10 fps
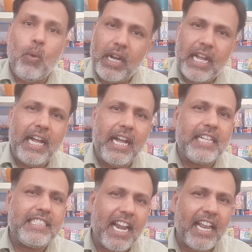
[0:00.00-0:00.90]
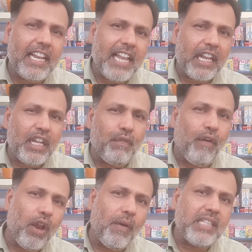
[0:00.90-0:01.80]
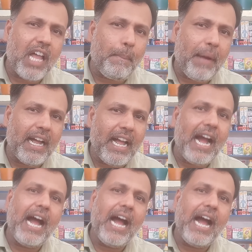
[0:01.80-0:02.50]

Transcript: உங்கள் சேனலில் நிறைய ஃபாலோவர்ஸ்லாம் இருப்பாங்க